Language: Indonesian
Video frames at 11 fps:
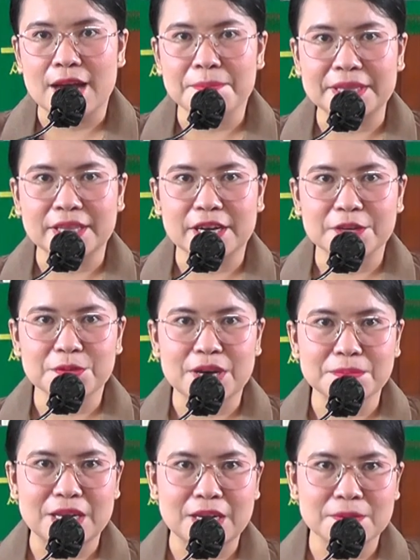Sahabat
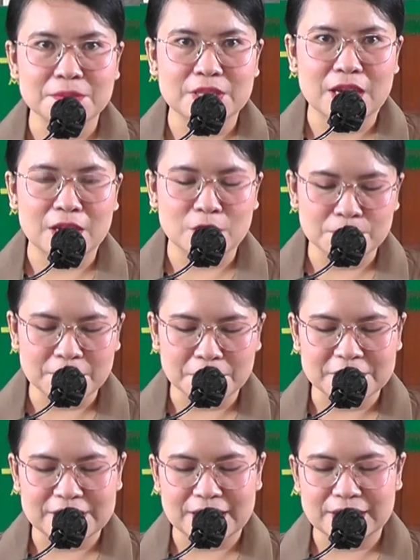renungan malam Shalom yang
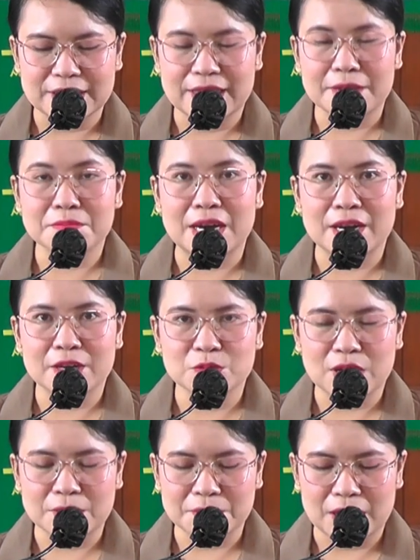menjadi tema
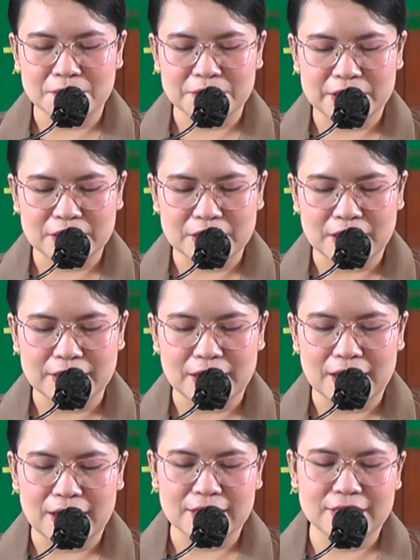renungan malam ini
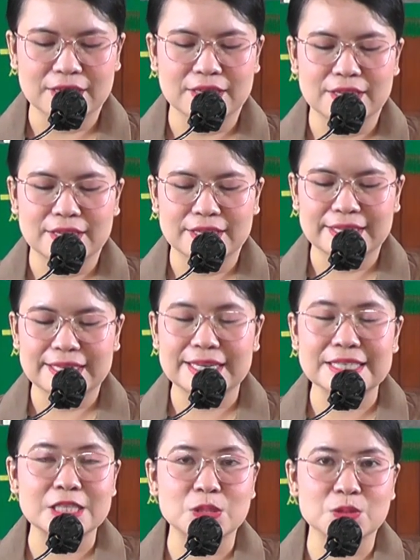adalah
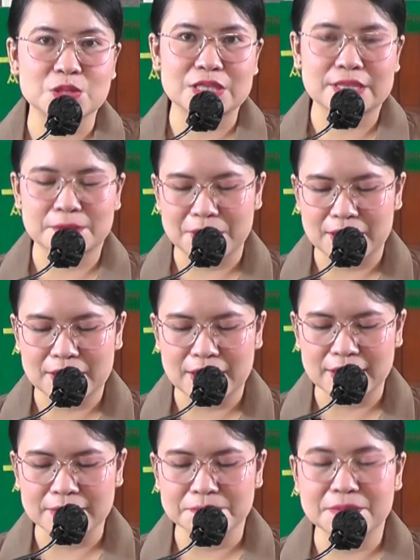Kristus
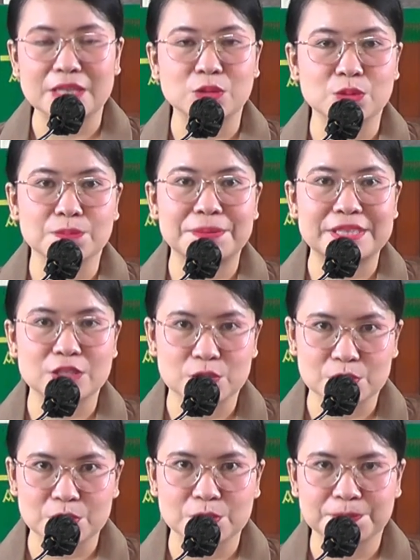sebagai batu
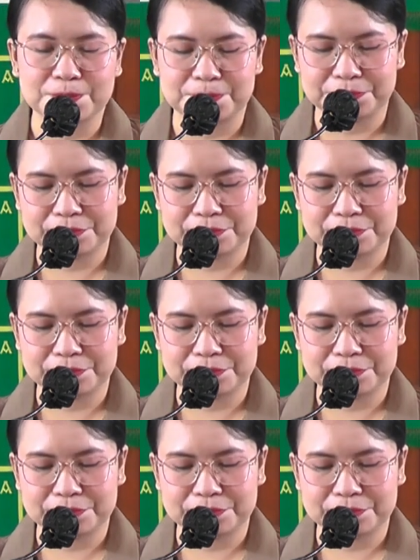penjuru.